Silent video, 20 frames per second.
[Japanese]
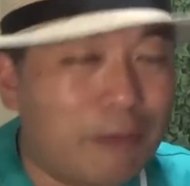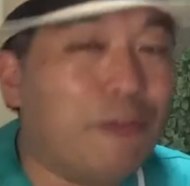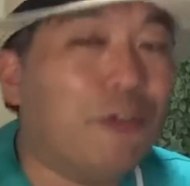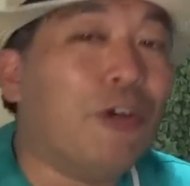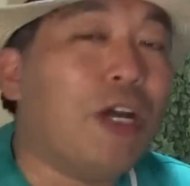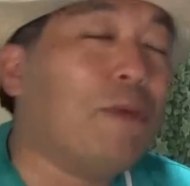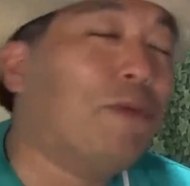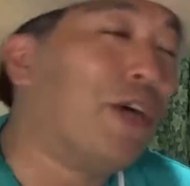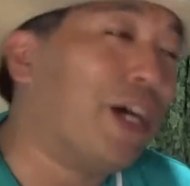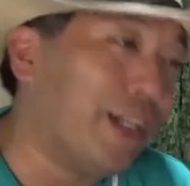
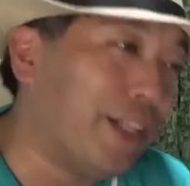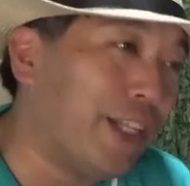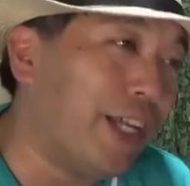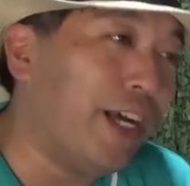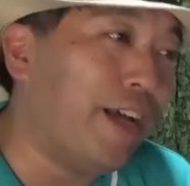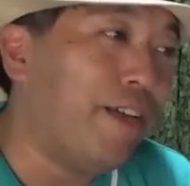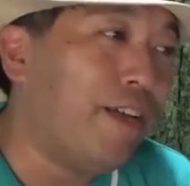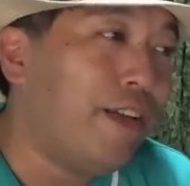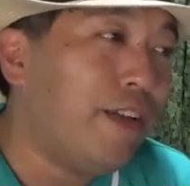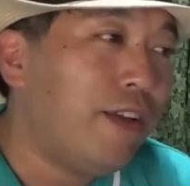モエモかっ
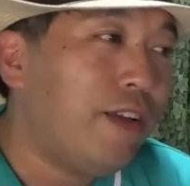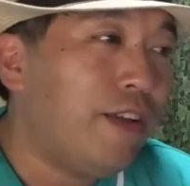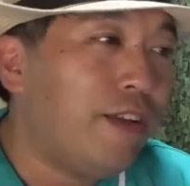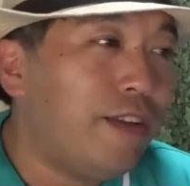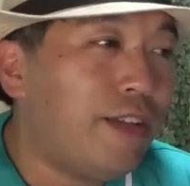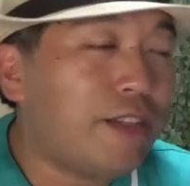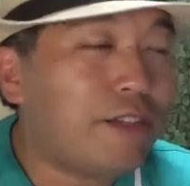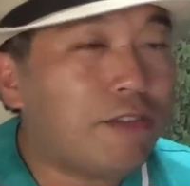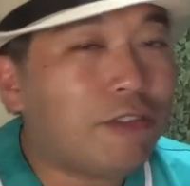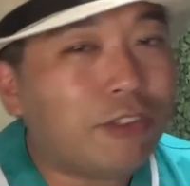た。
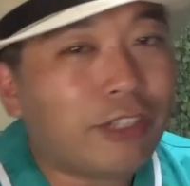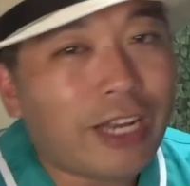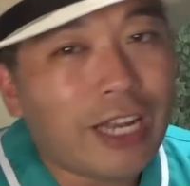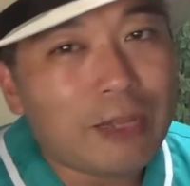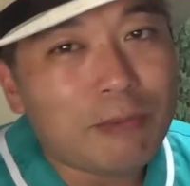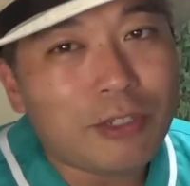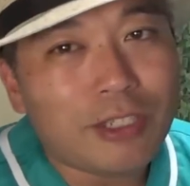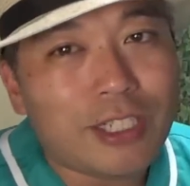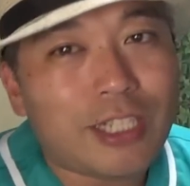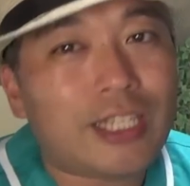で、そこから
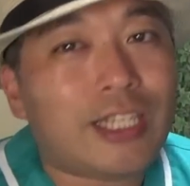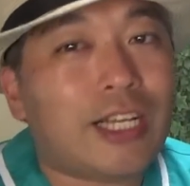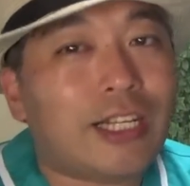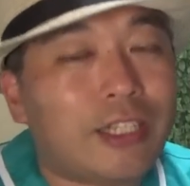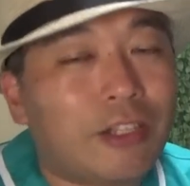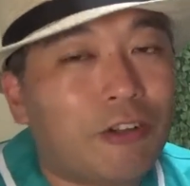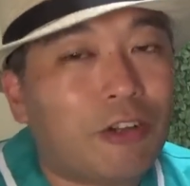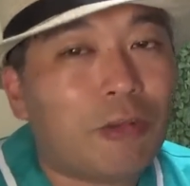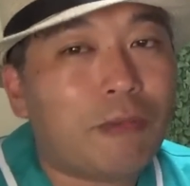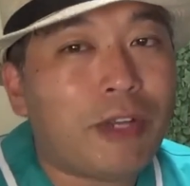MC があっ
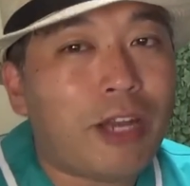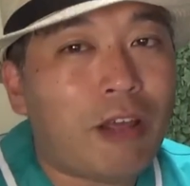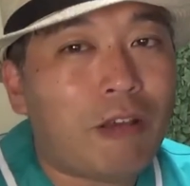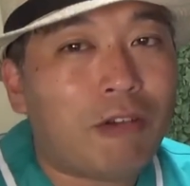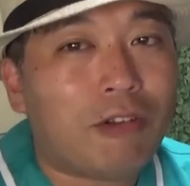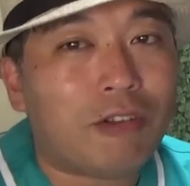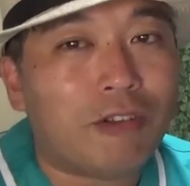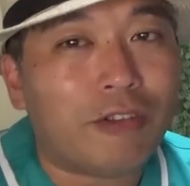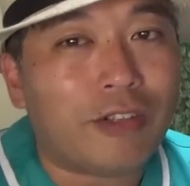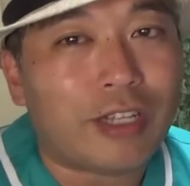て、ここも
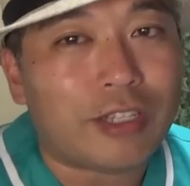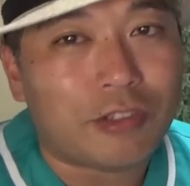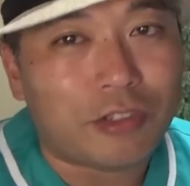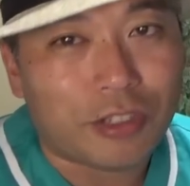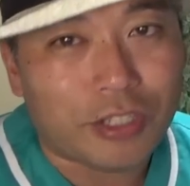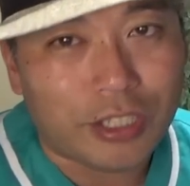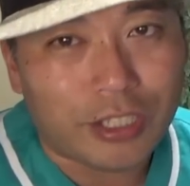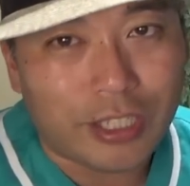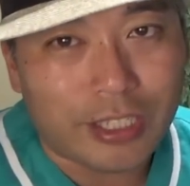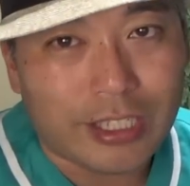レオくんが中
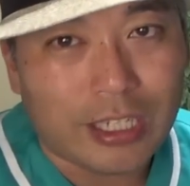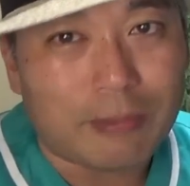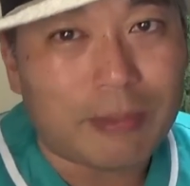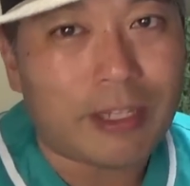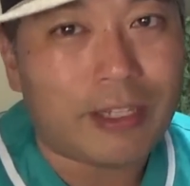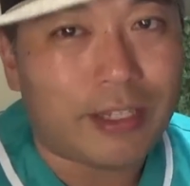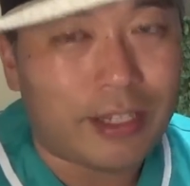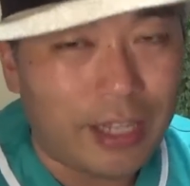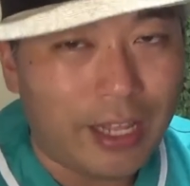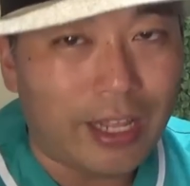心で
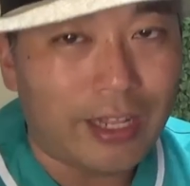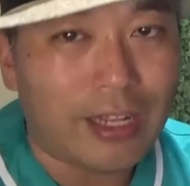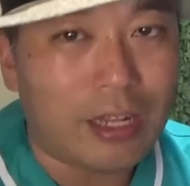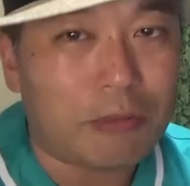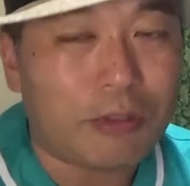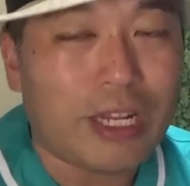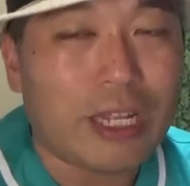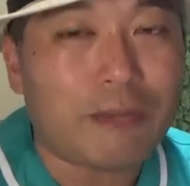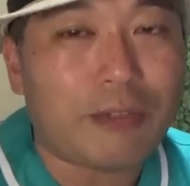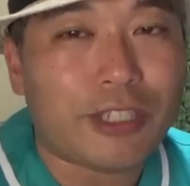喋って、で、
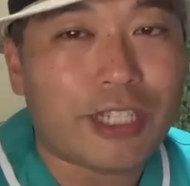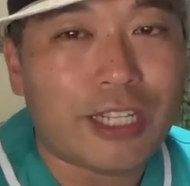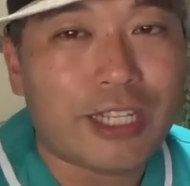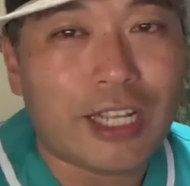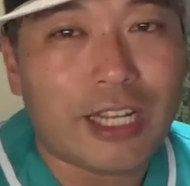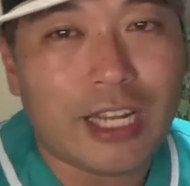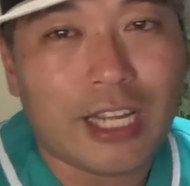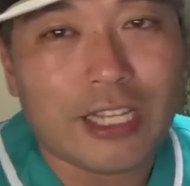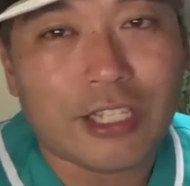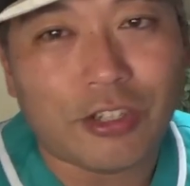
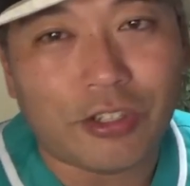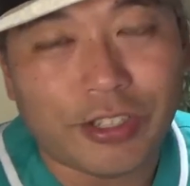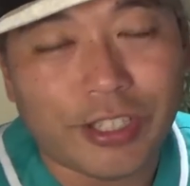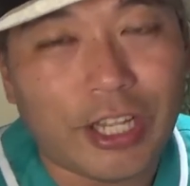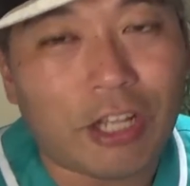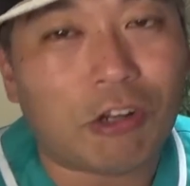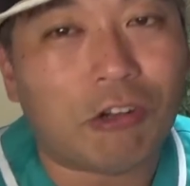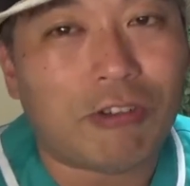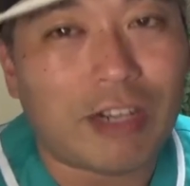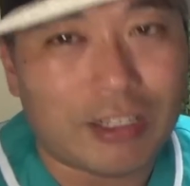ブレイブジェネレーション
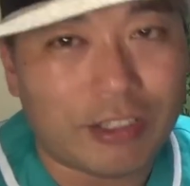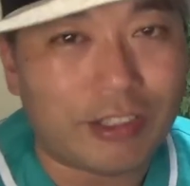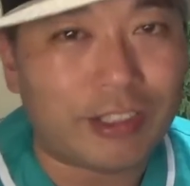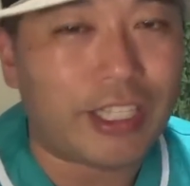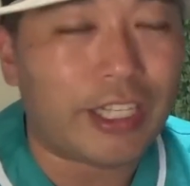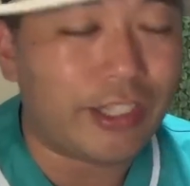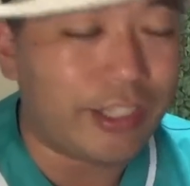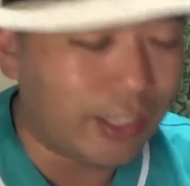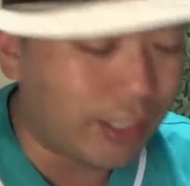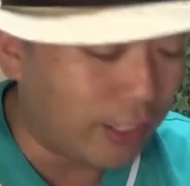で終わるっ
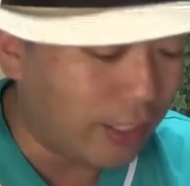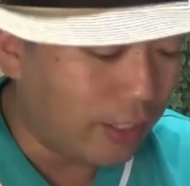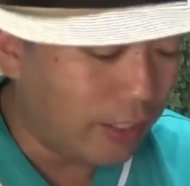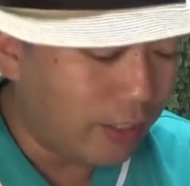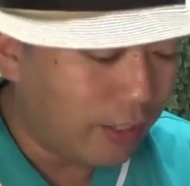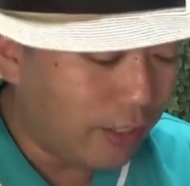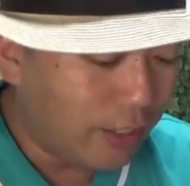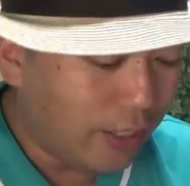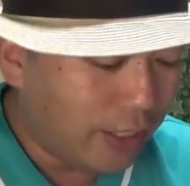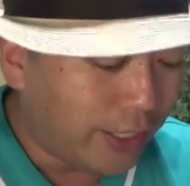ていう。
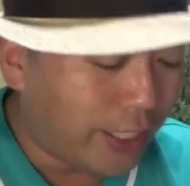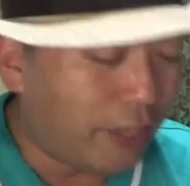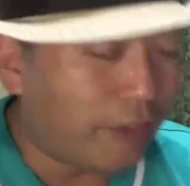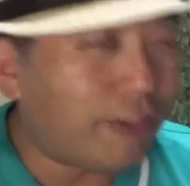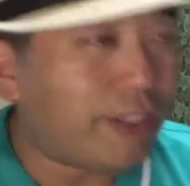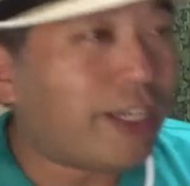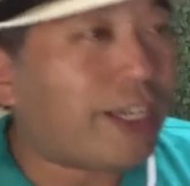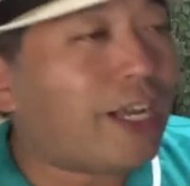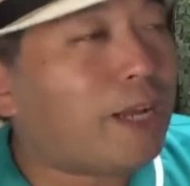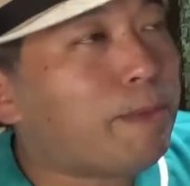基
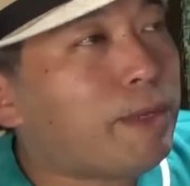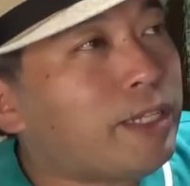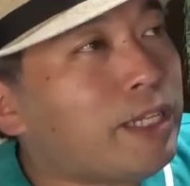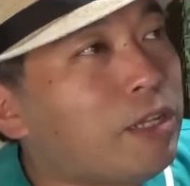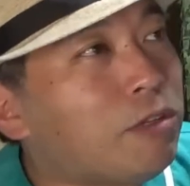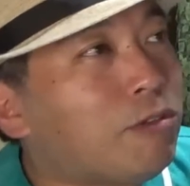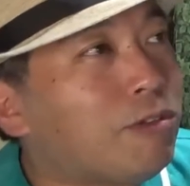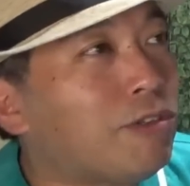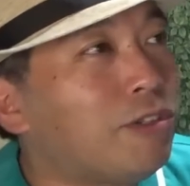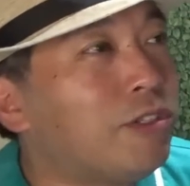本だから、
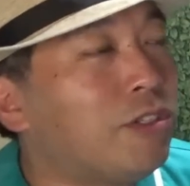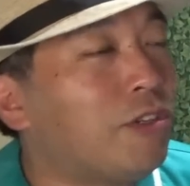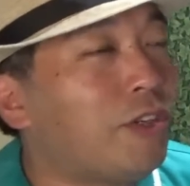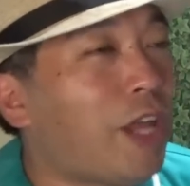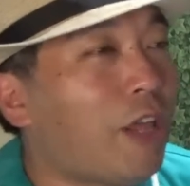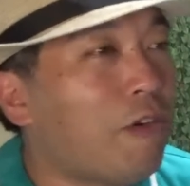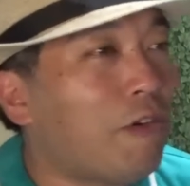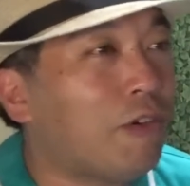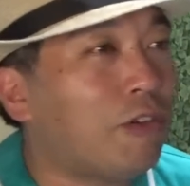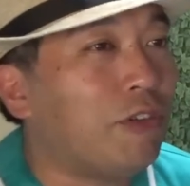マナドくんと
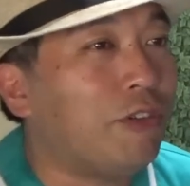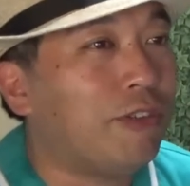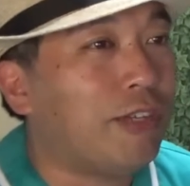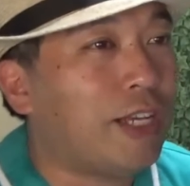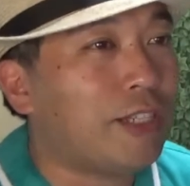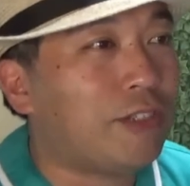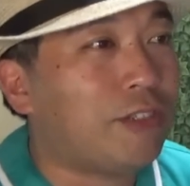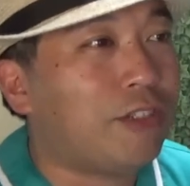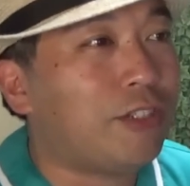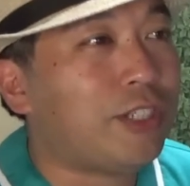レオくん
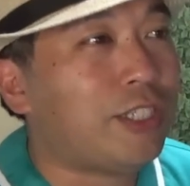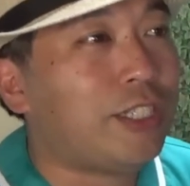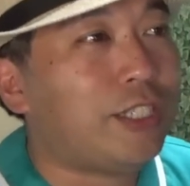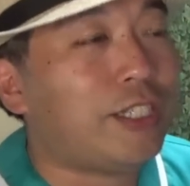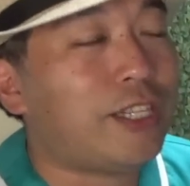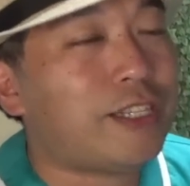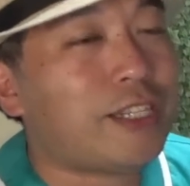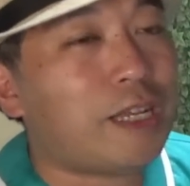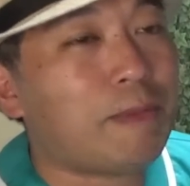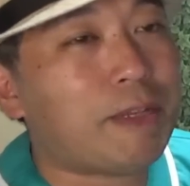が中
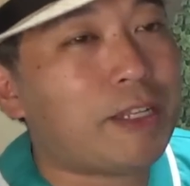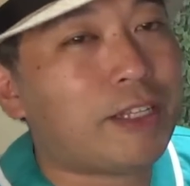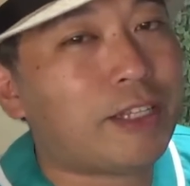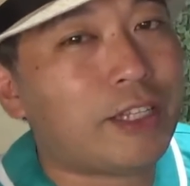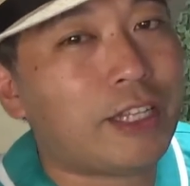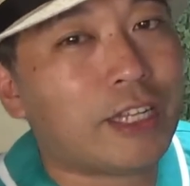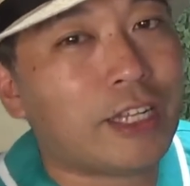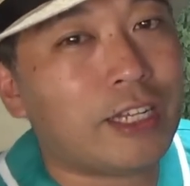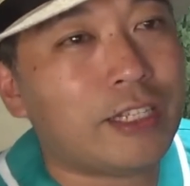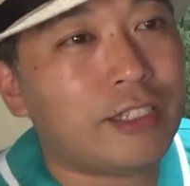心で喋っ
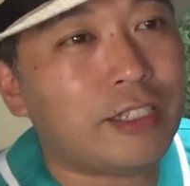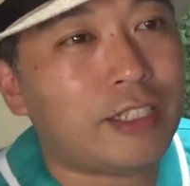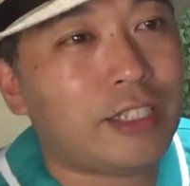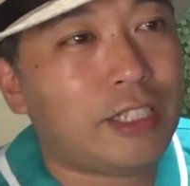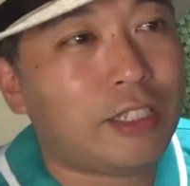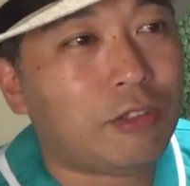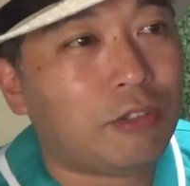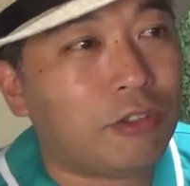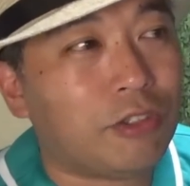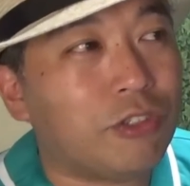た感
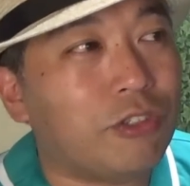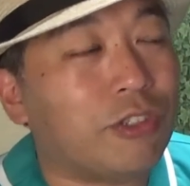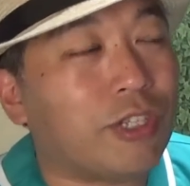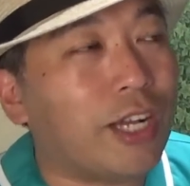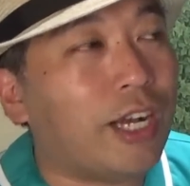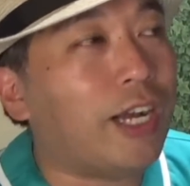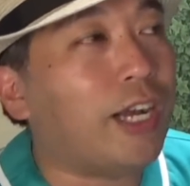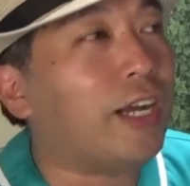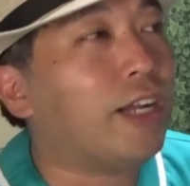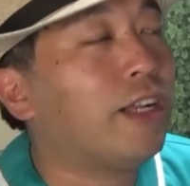じという
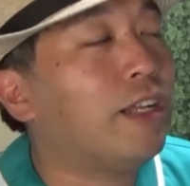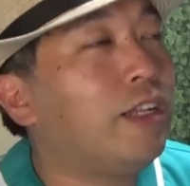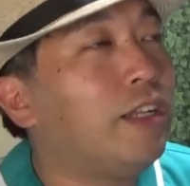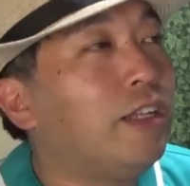か、